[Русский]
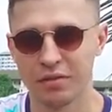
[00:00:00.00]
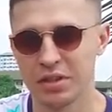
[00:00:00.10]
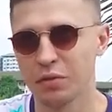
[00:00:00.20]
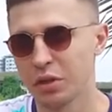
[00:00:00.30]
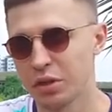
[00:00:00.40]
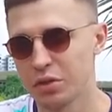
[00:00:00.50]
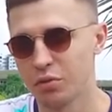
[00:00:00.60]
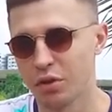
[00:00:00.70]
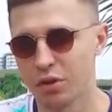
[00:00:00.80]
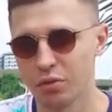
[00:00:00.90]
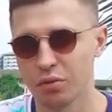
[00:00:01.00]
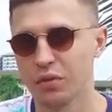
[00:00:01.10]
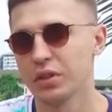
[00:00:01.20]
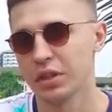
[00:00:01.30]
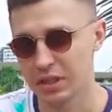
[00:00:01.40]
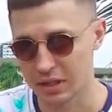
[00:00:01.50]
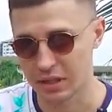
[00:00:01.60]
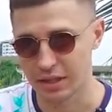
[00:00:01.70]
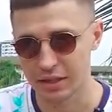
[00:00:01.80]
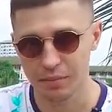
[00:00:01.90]
ценовой категории, ну, наверное, к
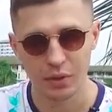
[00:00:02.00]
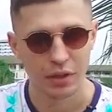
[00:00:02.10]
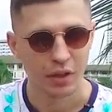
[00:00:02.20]
ресторанам.